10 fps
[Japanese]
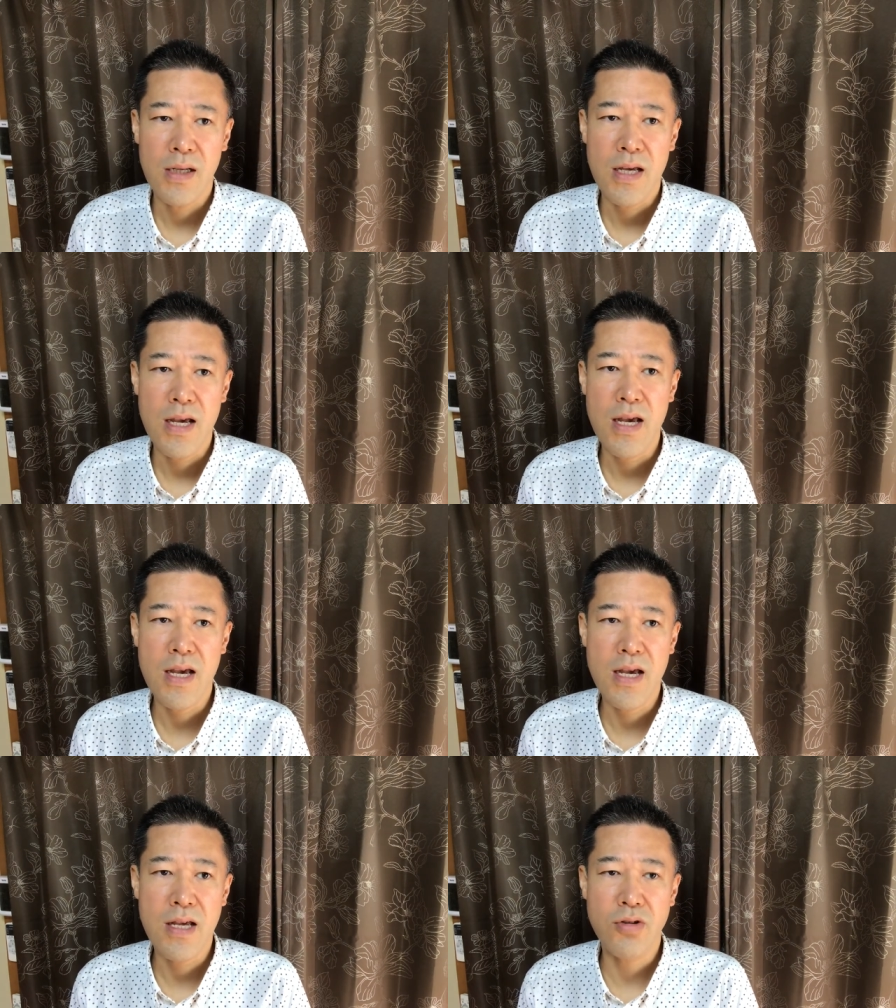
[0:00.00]

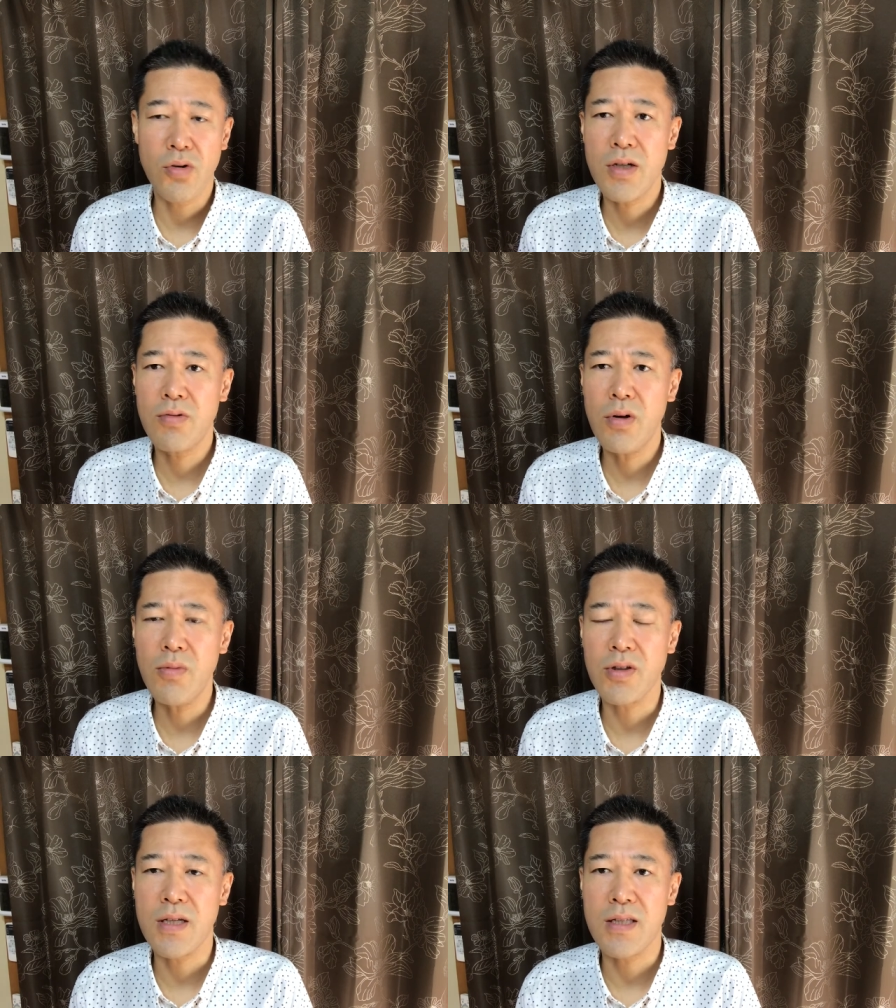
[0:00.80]
ジョニー・グロー
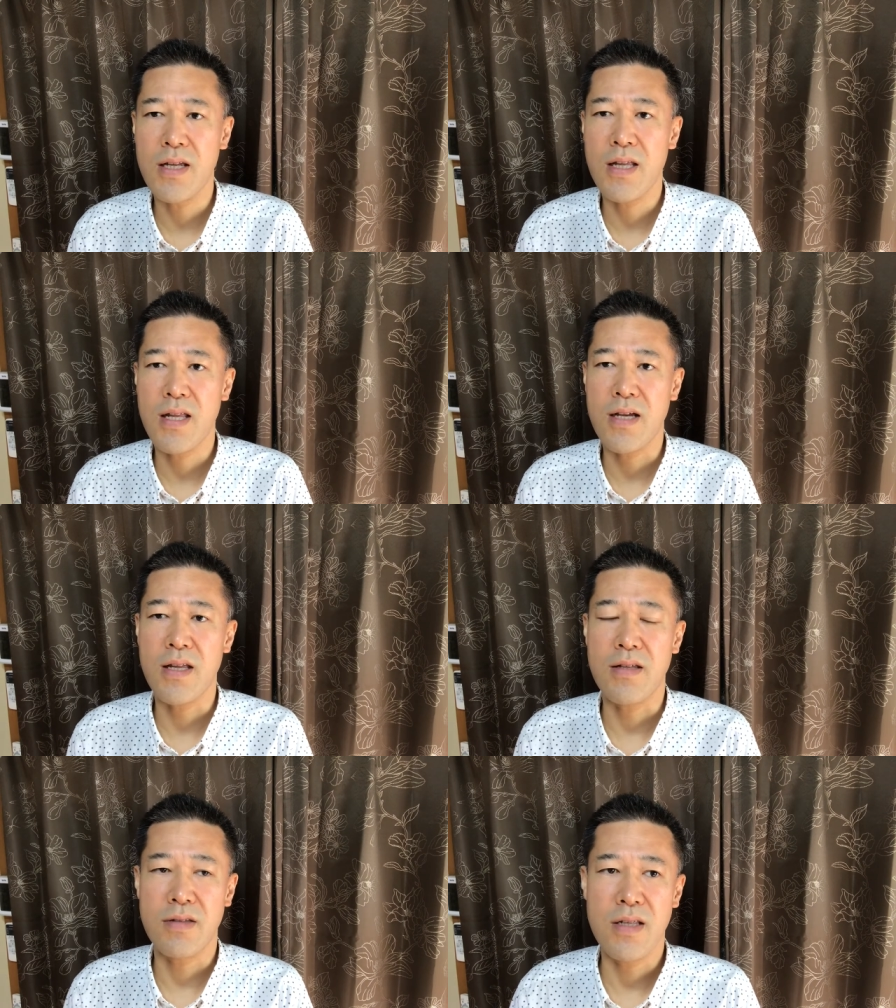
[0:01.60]
持ってきていただい
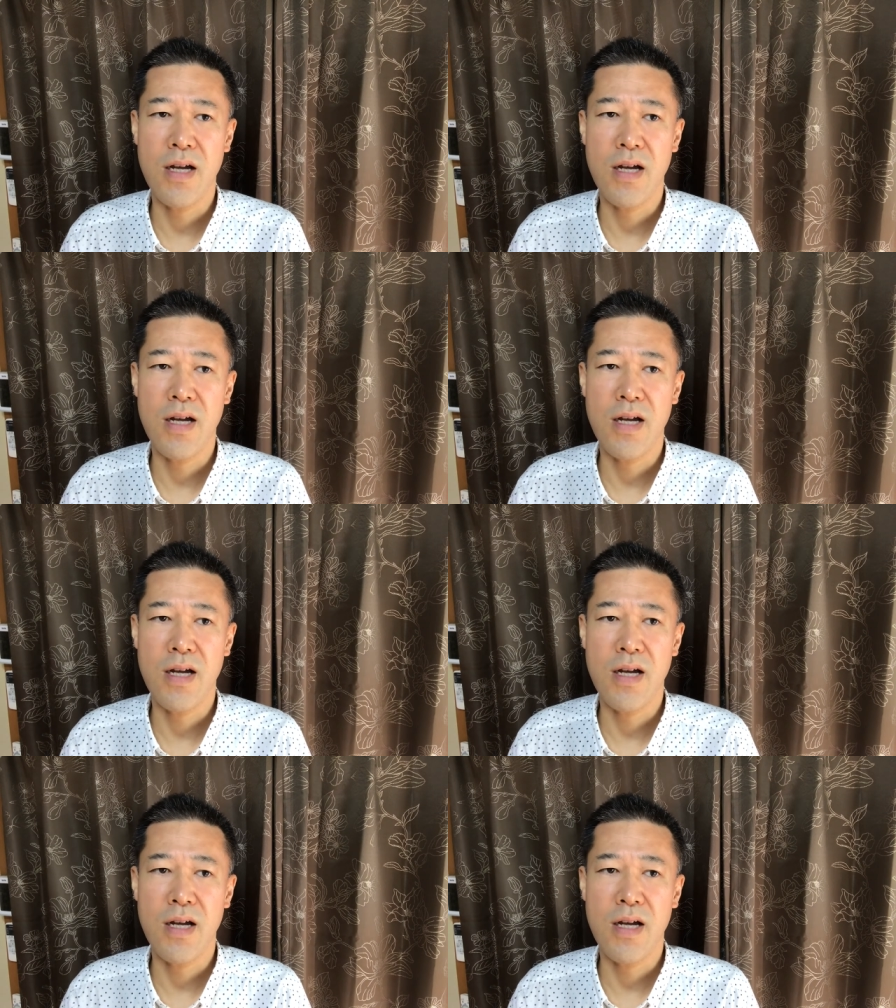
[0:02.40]
たんですね。